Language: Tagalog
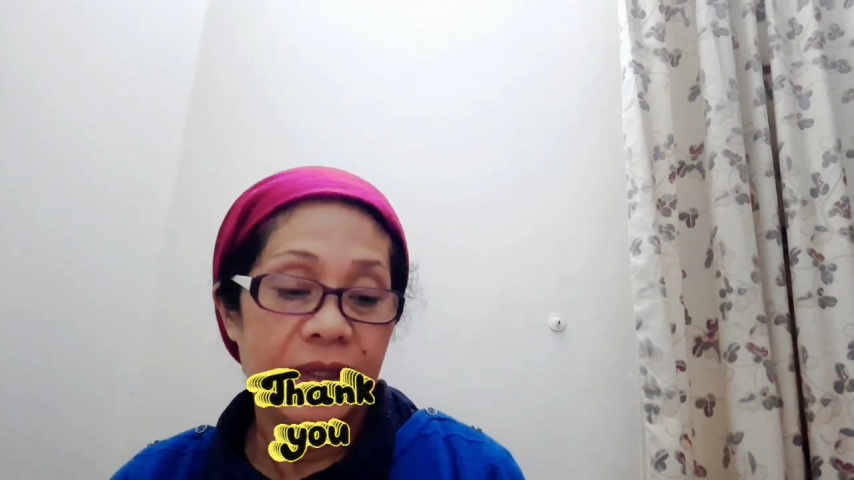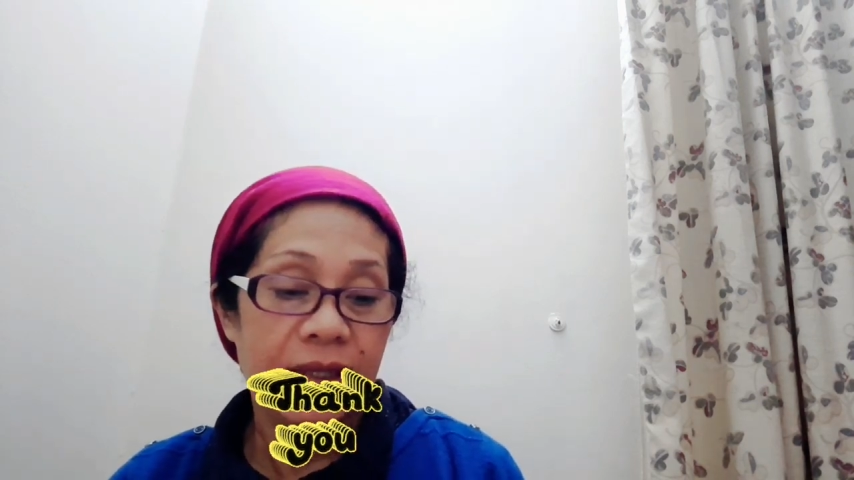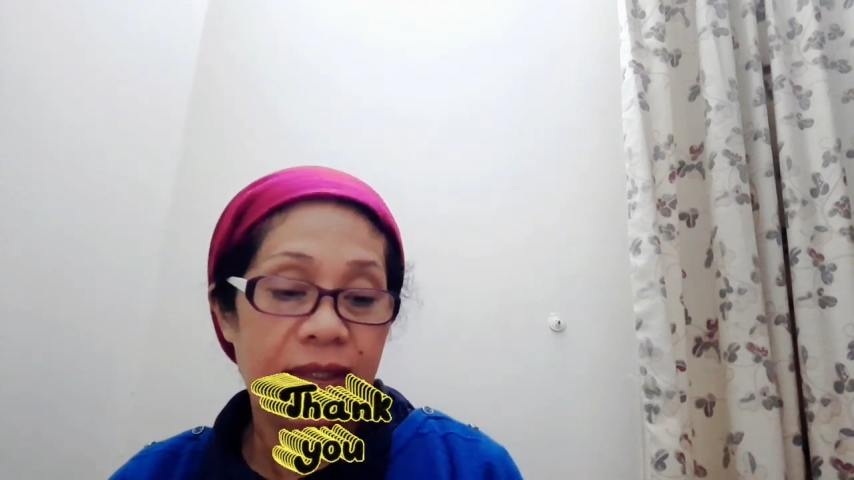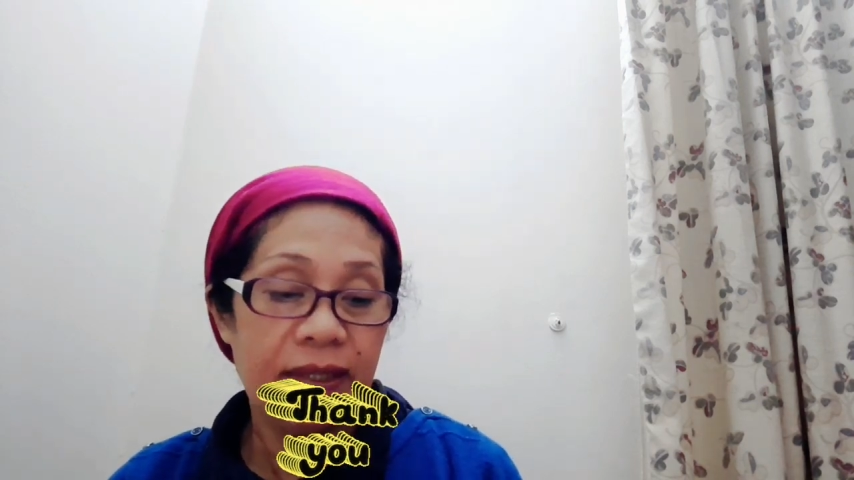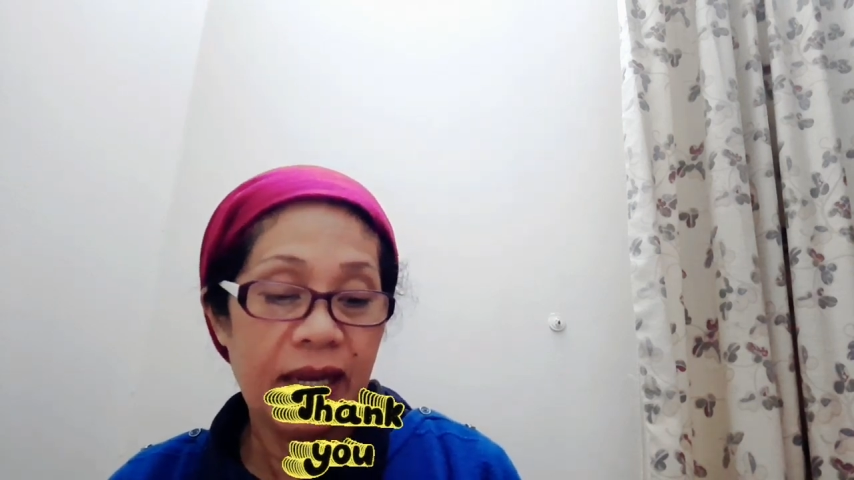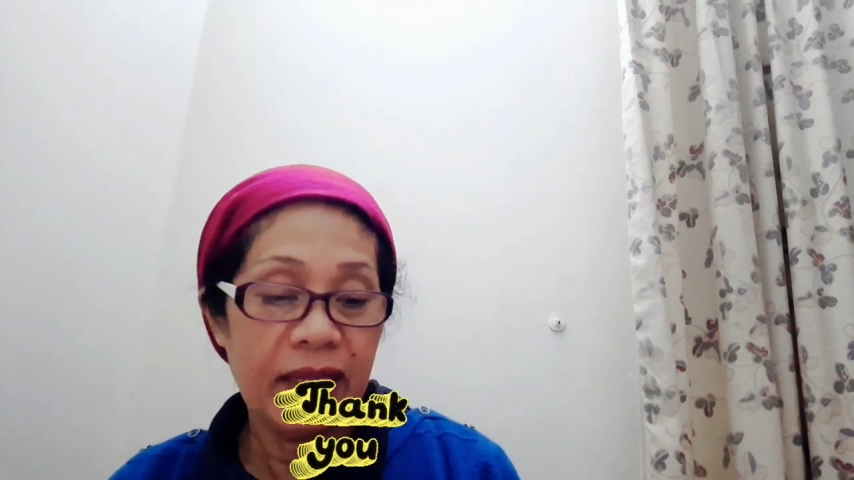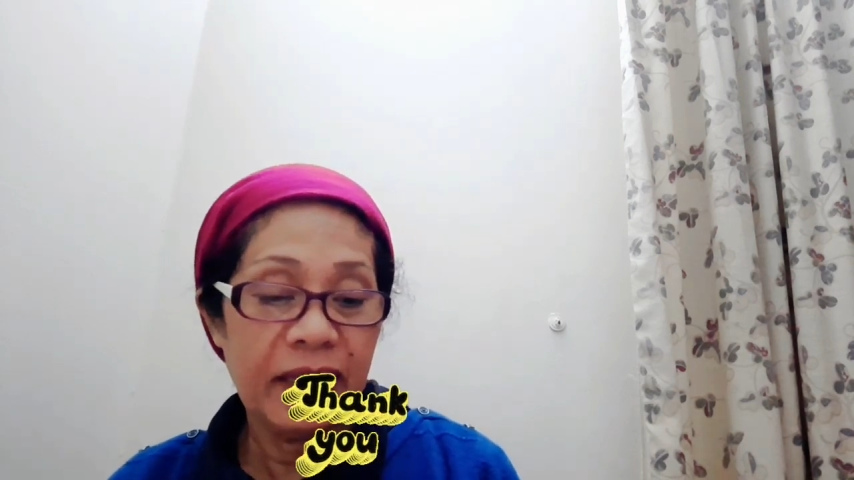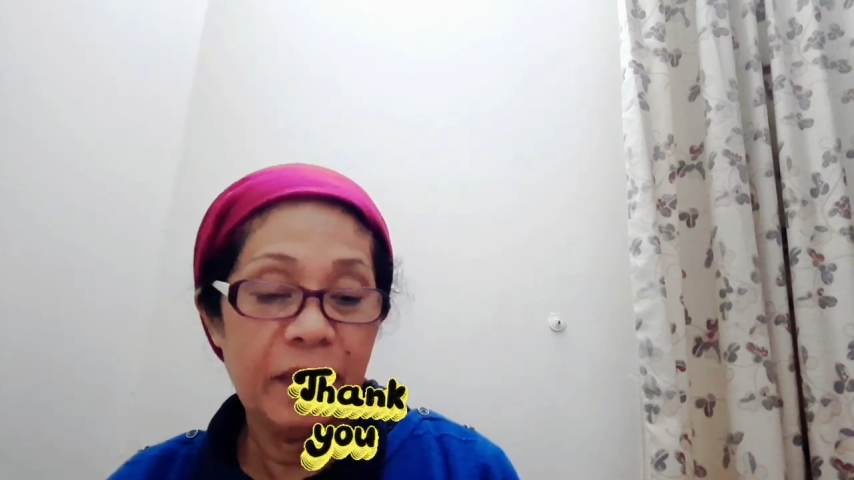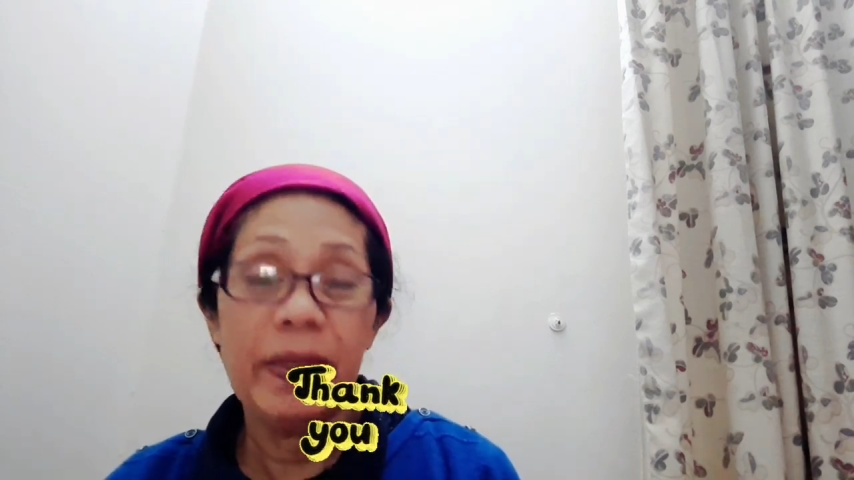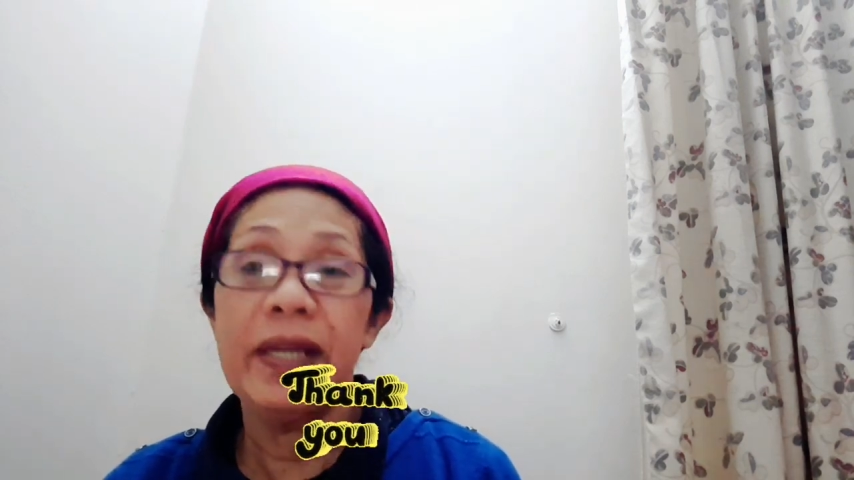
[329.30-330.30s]
Sa
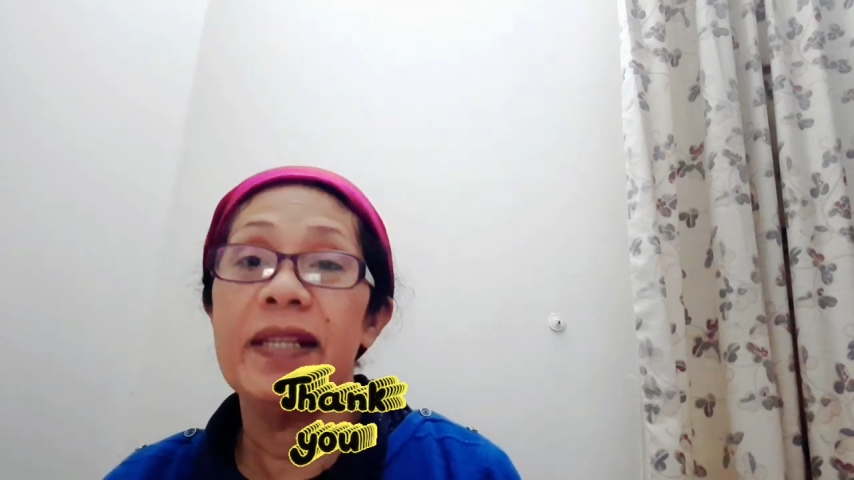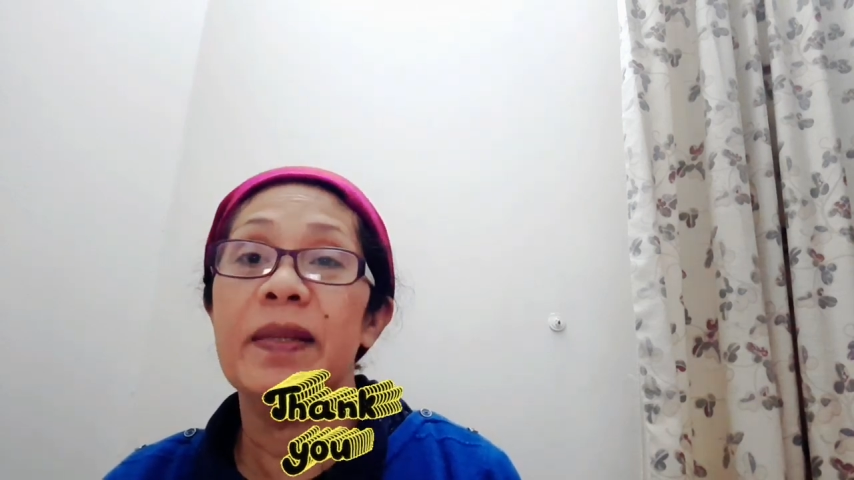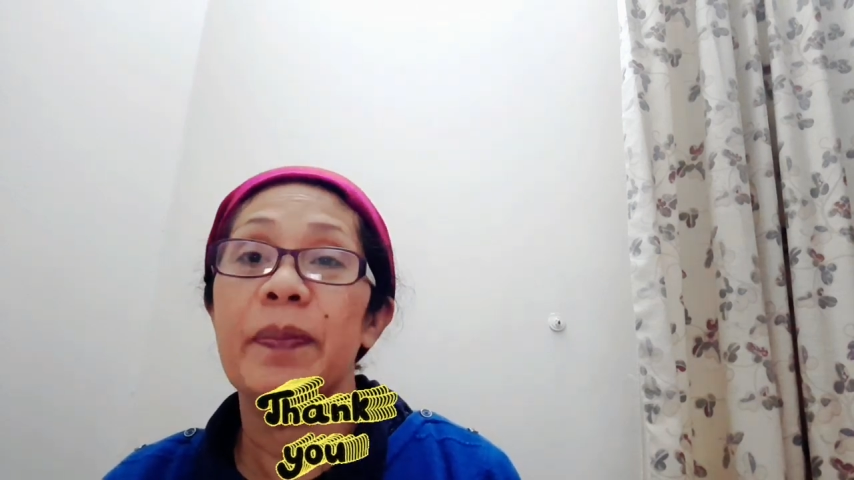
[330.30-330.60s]
atin pa yan sa